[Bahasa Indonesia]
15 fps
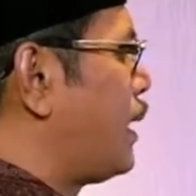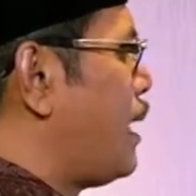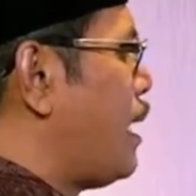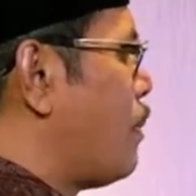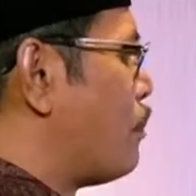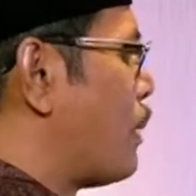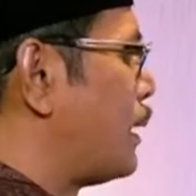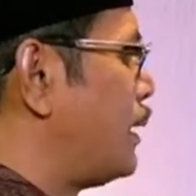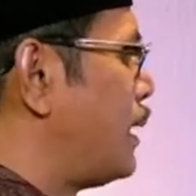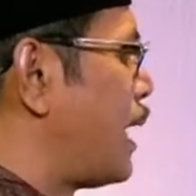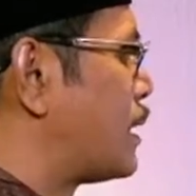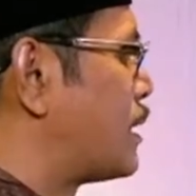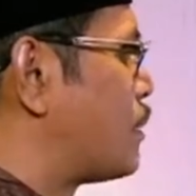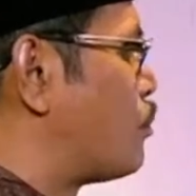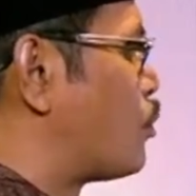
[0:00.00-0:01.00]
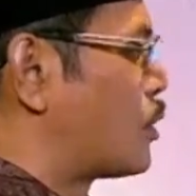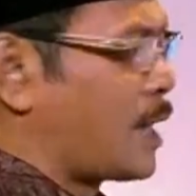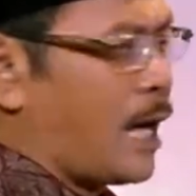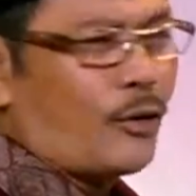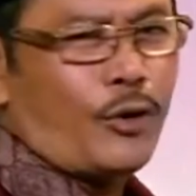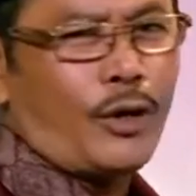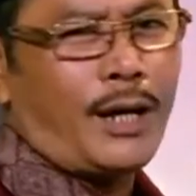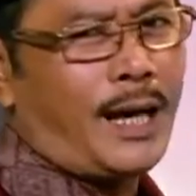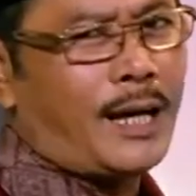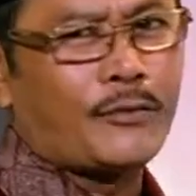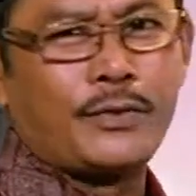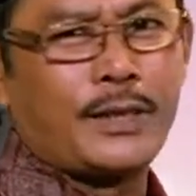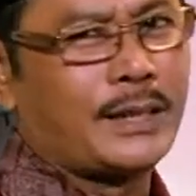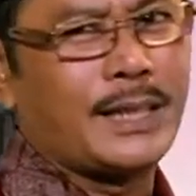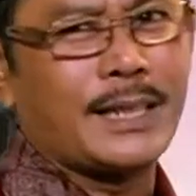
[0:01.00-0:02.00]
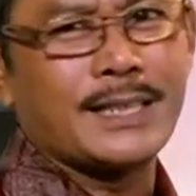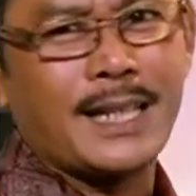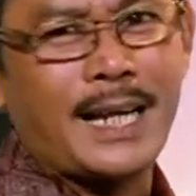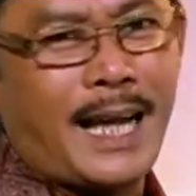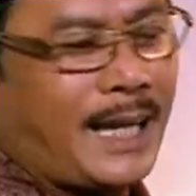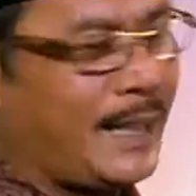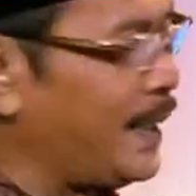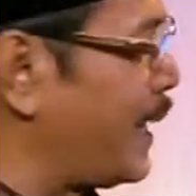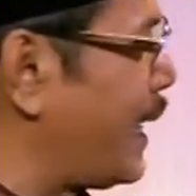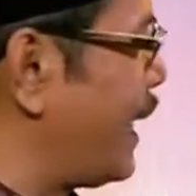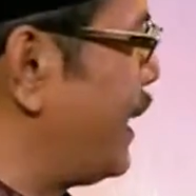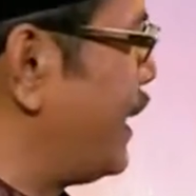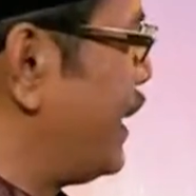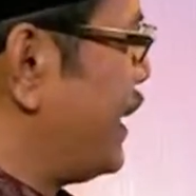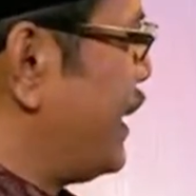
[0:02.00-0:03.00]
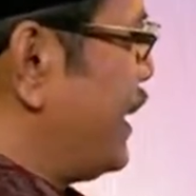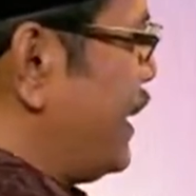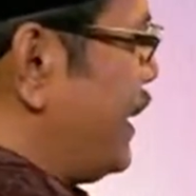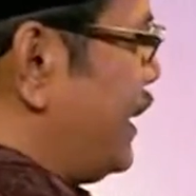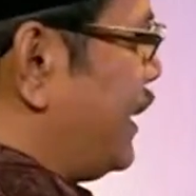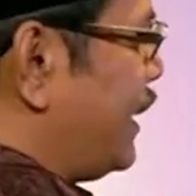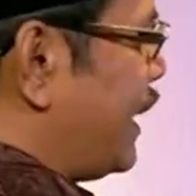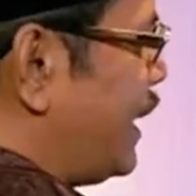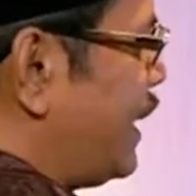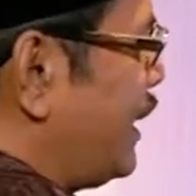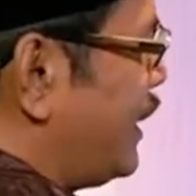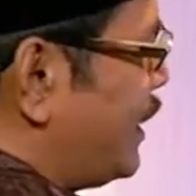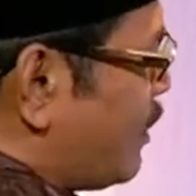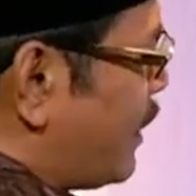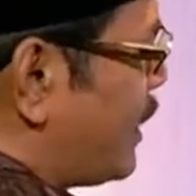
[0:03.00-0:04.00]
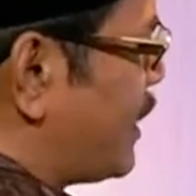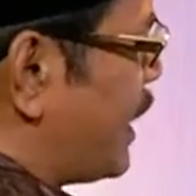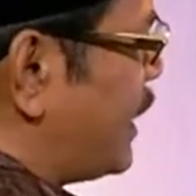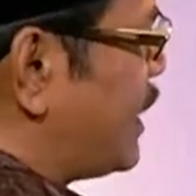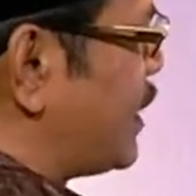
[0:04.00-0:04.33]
lazim muthaqal harfi terserah ya. ya jadi kejadian seperti itu